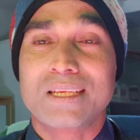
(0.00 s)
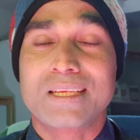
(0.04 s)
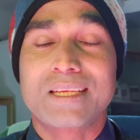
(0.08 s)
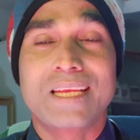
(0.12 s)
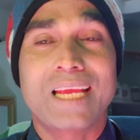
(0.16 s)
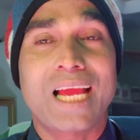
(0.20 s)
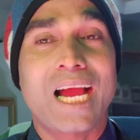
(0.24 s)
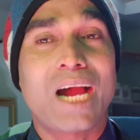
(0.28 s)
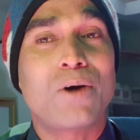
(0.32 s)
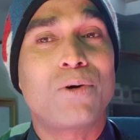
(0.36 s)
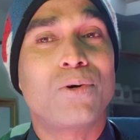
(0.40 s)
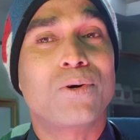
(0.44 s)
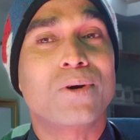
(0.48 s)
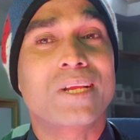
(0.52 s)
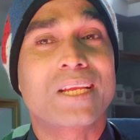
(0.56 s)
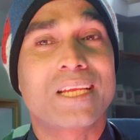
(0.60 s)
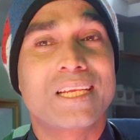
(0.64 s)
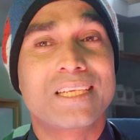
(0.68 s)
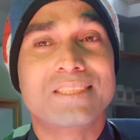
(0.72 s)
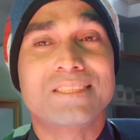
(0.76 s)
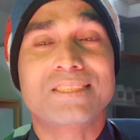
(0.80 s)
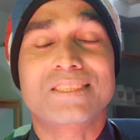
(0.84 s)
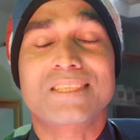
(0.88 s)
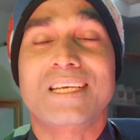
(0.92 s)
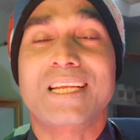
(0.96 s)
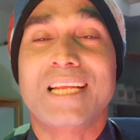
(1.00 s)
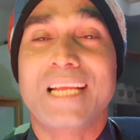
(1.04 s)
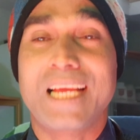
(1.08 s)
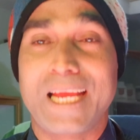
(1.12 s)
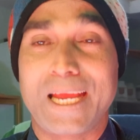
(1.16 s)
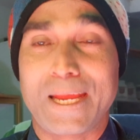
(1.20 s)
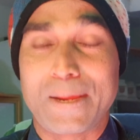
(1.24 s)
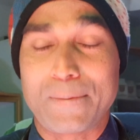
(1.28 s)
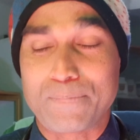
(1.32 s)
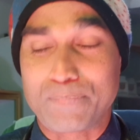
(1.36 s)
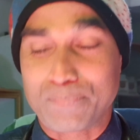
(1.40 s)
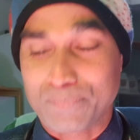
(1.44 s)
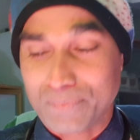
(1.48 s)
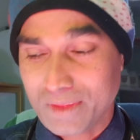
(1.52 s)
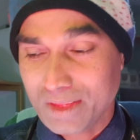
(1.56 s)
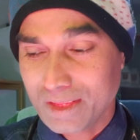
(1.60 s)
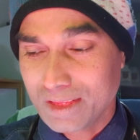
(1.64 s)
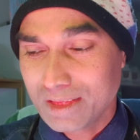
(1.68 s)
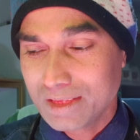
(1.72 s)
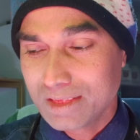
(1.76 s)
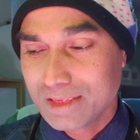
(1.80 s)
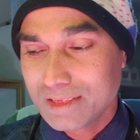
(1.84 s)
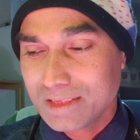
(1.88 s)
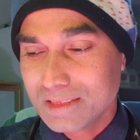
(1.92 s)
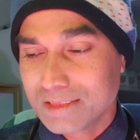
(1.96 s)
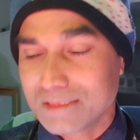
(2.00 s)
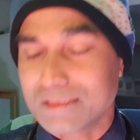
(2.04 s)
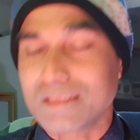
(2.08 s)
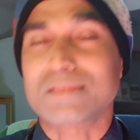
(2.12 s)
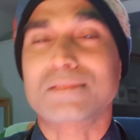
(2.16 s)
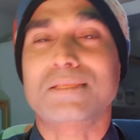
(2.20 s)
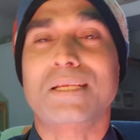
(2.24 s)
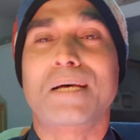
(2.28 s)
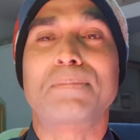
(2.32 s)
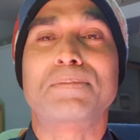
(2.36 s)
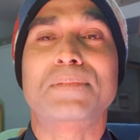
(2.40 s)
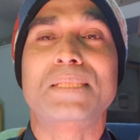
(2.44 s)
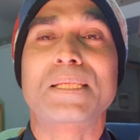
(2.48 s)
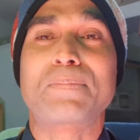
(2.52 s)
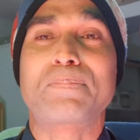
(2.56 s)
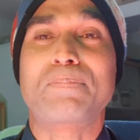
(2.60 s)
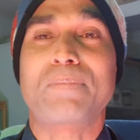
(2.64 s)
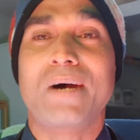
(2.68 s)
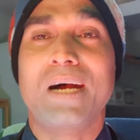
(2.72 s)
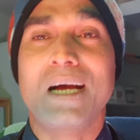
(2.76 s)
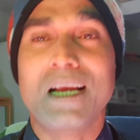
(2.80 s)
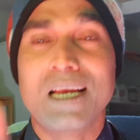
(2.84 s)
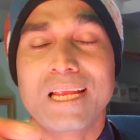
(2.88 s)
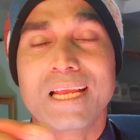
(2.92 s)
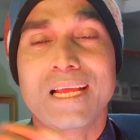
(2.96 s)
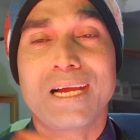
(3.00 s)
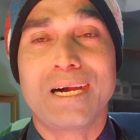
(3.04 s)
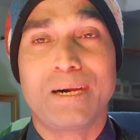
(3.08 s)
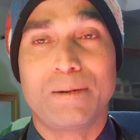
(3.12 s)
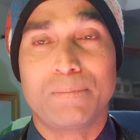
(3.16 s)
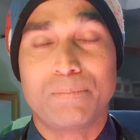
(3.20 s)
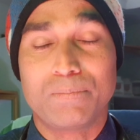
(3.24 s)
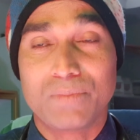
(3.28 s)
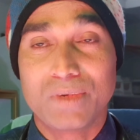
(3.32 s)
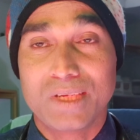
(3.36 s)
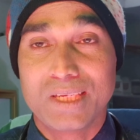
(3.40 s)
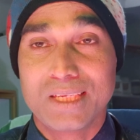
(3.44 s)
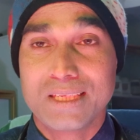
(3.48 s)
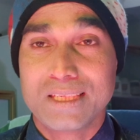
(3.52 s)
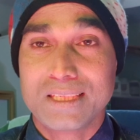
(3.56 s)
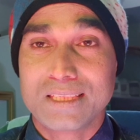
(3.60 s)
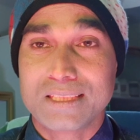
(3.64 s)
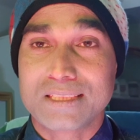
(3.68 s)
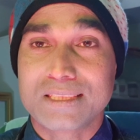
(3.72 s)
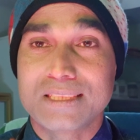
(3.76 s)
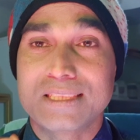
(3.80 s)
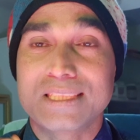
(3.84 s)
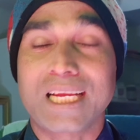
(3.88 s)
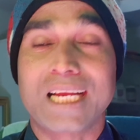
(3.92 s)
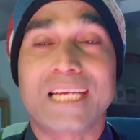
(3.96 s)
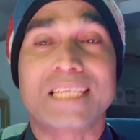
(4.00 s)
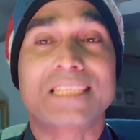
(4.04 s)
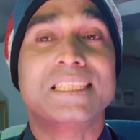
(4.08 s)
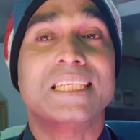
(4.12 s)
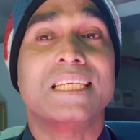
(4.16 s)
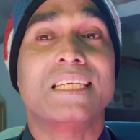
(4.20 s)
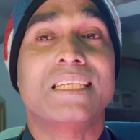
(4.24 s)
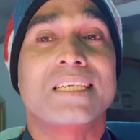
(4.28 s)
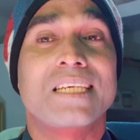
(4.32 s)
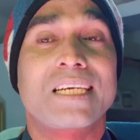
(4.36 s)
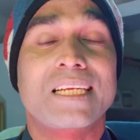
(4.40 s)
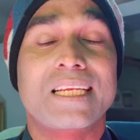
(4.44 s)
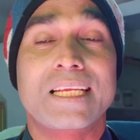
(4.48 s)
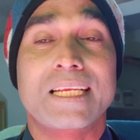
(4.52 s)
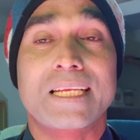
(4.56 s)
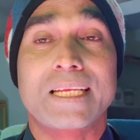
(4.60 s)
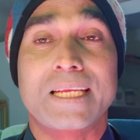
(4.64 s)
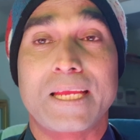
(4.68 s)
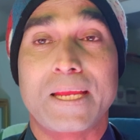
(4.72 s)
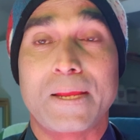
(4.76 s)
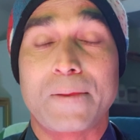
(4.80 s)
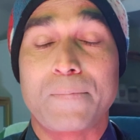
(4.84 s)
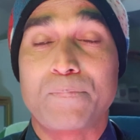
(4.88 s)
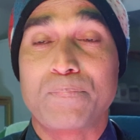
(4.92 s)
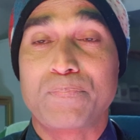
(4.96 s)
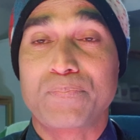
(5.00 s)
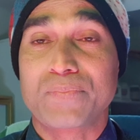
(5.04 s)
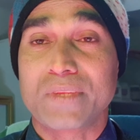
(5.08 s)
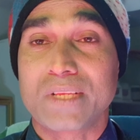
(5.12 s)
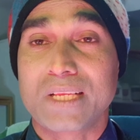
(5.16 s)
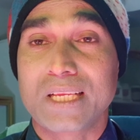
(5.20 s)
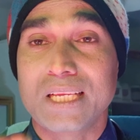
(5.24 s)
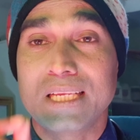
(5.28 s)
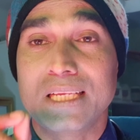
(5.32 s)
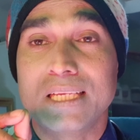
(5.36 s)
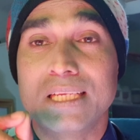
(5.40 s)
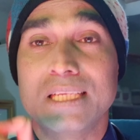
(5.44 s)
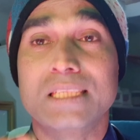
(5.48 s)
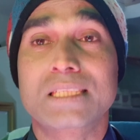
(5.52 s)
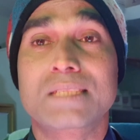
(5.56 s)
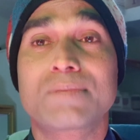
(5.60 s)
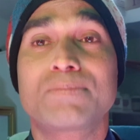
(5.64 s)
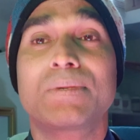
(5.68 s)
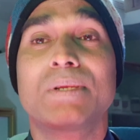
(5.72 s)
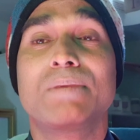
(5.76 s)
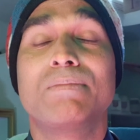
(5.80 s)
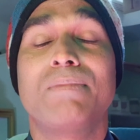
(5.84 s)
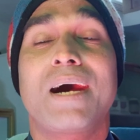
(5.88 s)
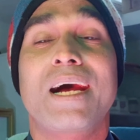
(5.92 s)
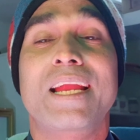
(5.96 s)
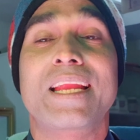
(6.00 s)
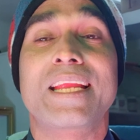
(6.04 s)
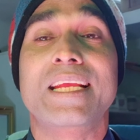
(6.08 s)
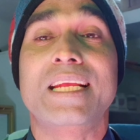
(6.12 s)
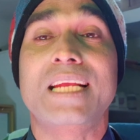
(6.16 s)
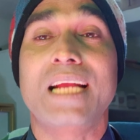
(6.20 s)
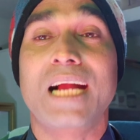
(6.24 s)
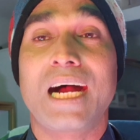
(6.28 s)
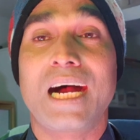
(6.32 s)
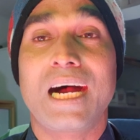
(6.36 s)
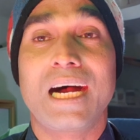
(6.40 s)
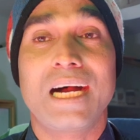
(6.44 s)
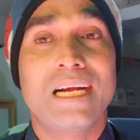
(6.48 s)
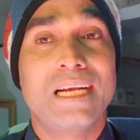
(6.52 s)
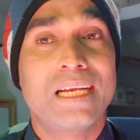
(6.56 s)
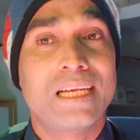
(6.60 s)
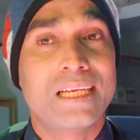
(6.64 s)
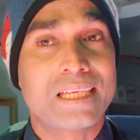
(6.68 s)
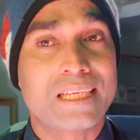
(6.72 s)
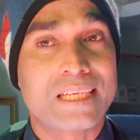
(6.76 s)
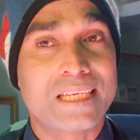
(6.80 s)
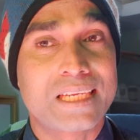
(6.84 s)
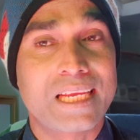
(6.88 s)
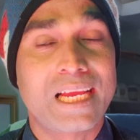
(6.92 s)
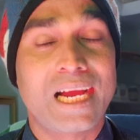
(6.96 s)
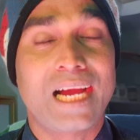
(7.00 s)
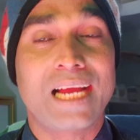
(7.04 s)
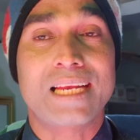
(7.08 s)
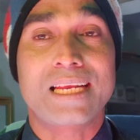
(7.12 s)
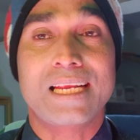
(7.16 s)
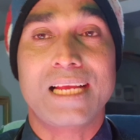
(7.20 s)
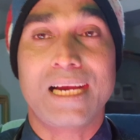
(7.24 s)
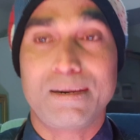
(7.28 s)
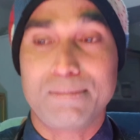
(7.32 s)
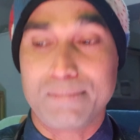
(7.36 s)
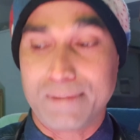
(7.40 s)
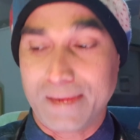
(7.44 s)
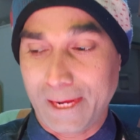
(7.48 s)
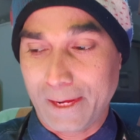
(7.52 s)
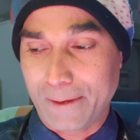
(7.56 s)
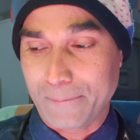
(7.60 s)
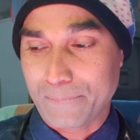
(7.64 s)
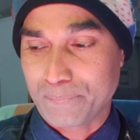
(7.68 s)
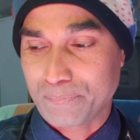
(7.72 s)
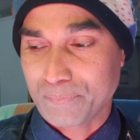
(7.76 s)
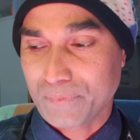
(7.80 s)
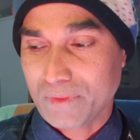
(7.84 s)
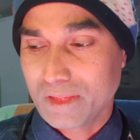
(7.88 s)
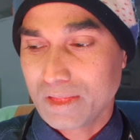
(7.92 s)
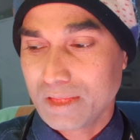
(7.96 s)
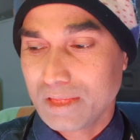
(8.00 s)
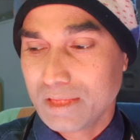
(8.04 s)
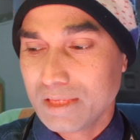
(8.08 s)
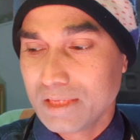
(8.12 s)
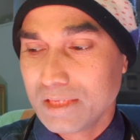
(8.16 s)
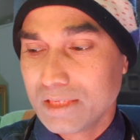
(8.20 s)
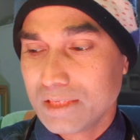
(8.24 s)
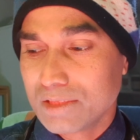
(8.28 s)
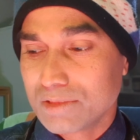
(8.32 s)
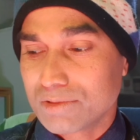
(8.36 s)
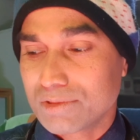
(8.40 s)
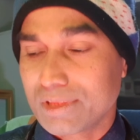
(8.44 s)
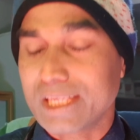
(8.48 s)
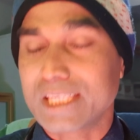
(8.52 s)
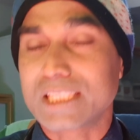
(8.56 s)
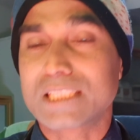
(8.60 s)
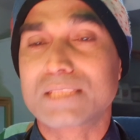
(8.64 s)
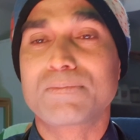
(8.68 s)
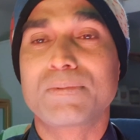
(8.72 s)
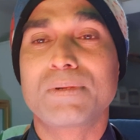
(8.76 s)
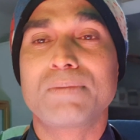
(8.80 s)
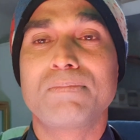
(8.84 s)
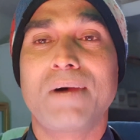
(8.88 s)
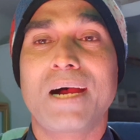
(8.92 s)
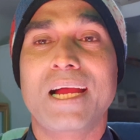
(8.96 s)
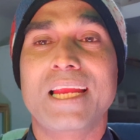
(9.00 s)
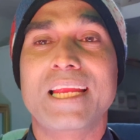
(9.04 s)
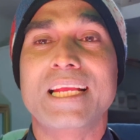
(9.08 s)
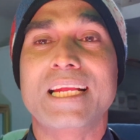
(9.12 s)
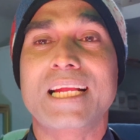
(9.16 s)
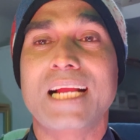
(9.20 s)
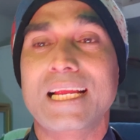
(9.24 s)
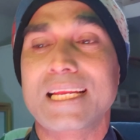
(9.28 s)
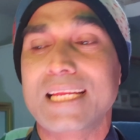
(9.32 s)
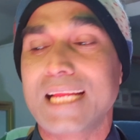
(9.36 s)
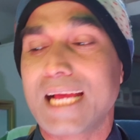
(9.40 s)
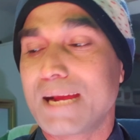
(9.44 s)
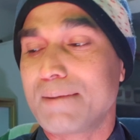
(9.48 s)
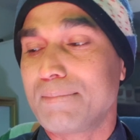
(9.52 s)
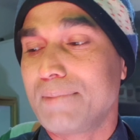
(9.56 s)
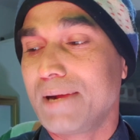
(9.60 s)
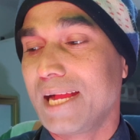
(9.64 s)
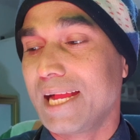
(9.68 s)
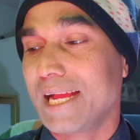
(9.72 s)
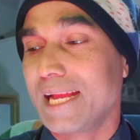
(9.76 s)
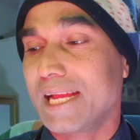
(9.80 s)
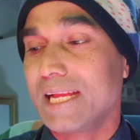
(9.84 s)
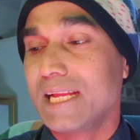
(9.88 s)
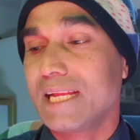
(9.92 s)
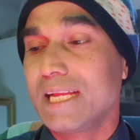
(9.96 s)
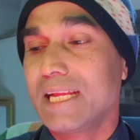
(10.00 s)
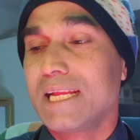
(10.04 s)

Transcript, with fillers: क्या वो कैंसर है तो सबसे पहले हम चर्चा करेंगे कि इस बीमारी का क्या नाम है तो इस बीमारी का नाम है